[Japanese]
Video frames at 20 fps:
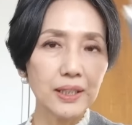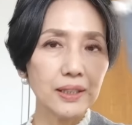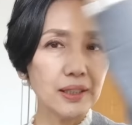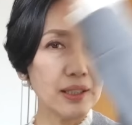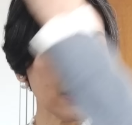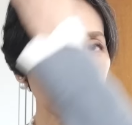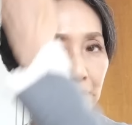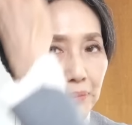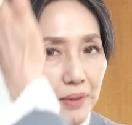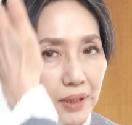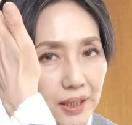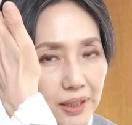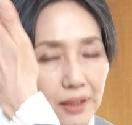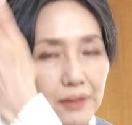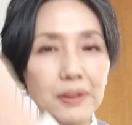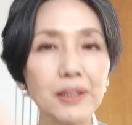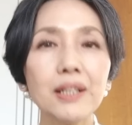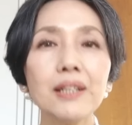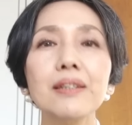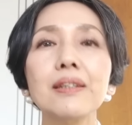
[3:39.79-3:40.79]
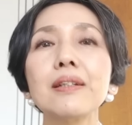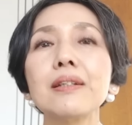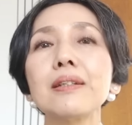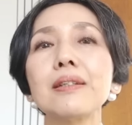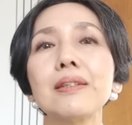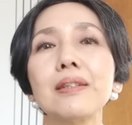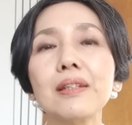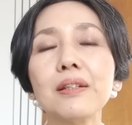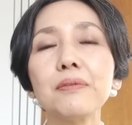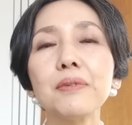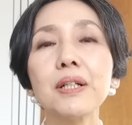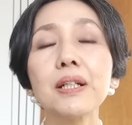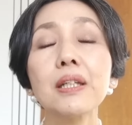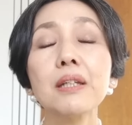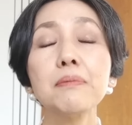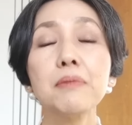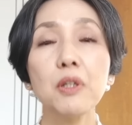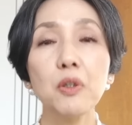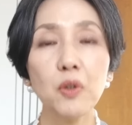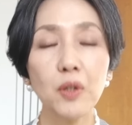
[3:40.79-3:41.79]
けたり右で分けたりって分
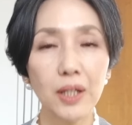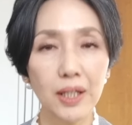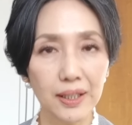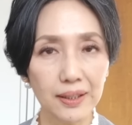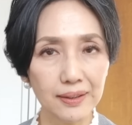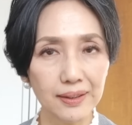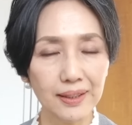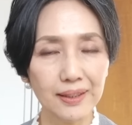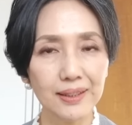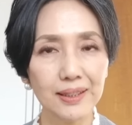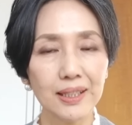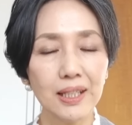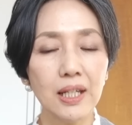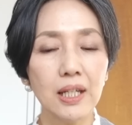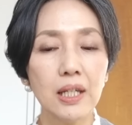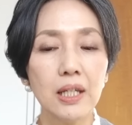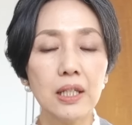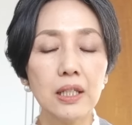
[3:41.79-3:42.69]
け目を変えたり、